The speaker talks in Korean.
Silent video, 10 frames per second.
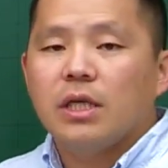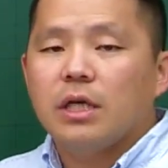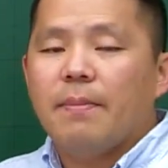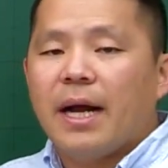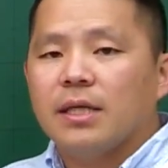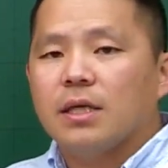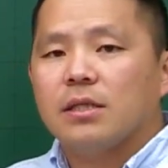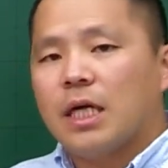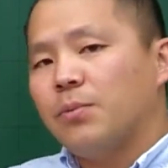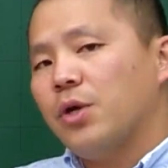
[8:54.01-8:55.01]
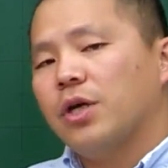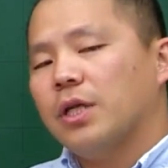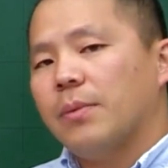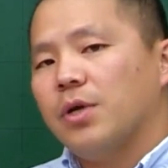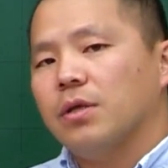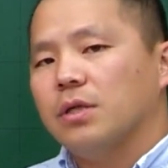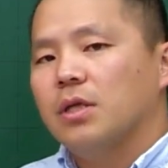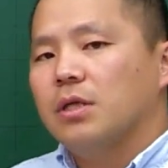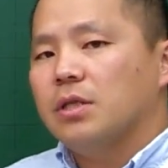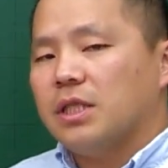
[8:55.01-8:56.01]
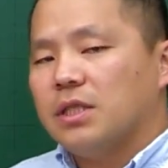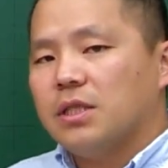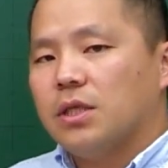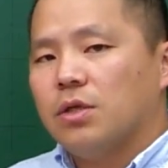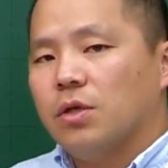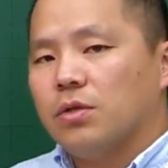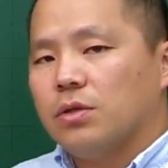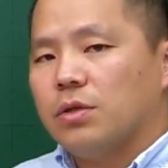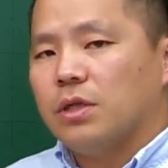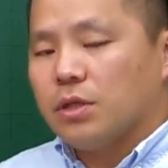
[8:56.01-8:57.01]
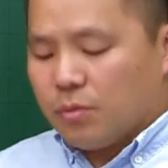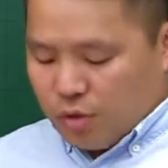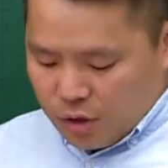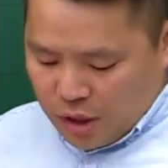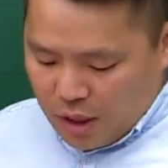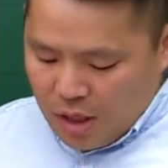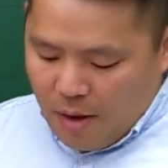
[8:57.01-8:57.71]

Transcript: 이 말 참여하게 되면 자, 신체적에 얻을 수 이점은 자,